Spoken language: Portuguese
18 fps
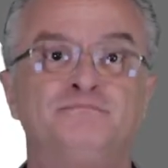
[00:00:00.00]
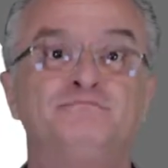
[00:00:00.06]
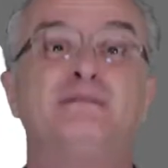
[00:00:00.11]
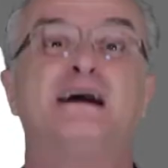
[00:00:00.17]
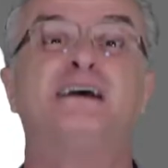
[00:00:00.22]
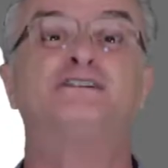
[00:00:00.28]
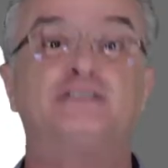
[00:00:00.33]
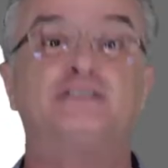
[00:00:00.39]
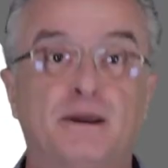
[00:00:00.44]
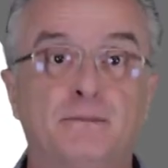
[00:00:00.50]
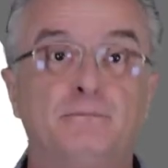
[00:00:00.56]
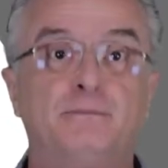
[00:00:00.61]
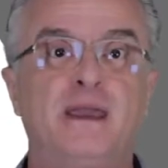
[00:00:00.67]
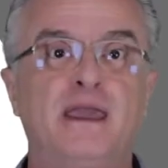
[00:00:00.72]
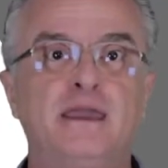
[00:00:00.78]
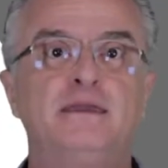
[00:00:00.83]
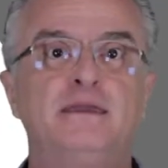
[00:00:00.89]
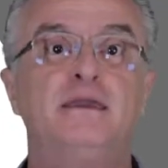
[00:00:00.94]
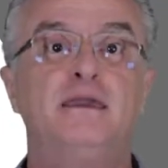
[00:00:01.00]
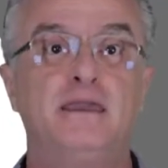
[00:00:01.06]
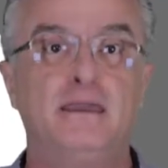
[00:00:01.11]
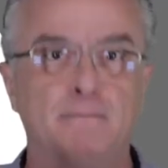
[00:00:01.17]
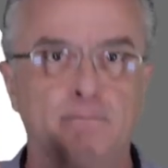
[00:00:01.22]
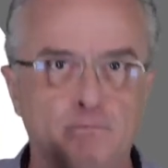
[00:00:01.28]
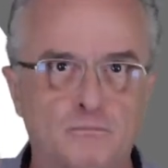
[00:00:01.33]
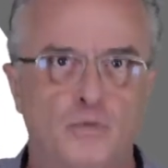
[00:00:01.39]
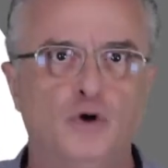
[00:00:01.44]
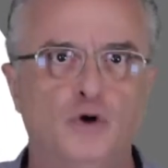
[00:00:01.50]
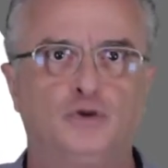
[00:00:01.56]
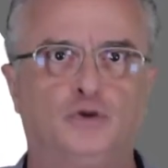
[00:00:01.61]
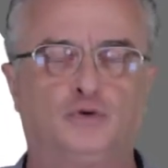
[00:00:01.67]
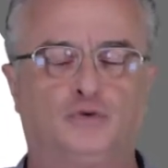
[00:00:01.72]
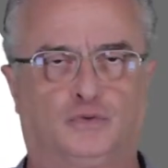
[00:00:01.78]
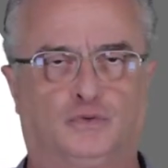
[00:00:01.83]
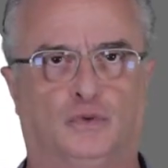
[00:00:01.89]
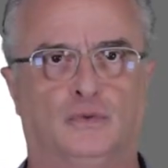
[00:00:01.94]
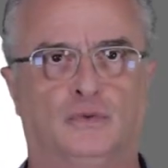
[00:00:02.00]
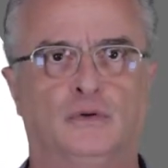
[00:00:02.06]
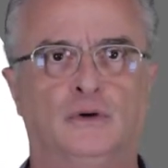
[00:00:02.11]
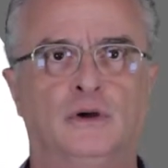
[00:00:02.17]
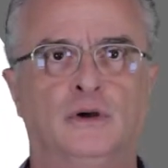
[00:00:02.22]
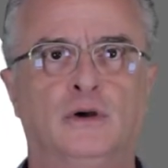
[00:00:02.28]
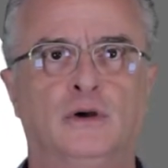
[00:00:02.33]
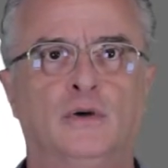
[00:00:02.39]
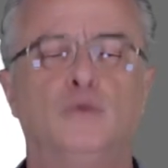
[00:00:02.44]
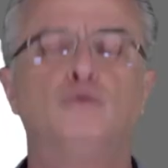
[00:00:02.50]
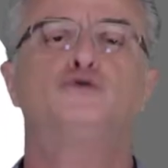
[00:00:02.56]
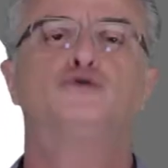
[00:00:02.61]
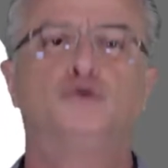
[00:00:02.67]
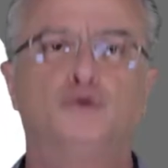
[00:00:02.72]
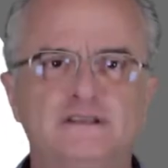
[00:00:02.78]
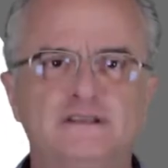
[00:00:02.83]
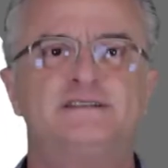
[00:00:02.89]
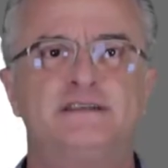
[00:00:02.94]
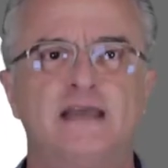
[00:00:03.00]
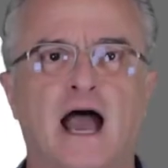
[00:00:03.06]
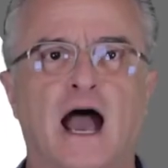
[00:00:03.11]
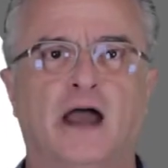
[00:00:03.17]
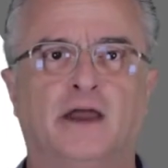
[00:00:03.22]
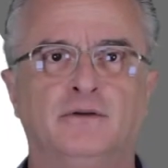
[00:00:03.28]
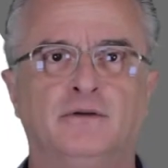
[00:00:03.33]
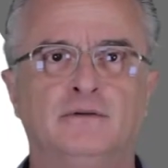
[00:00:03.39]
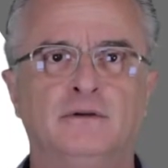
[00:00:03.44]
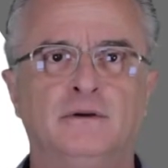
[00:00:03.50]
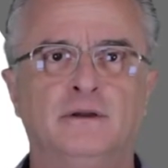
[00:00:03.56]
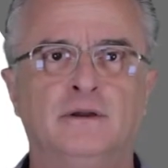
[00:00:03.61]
mas também e muito o judiciário.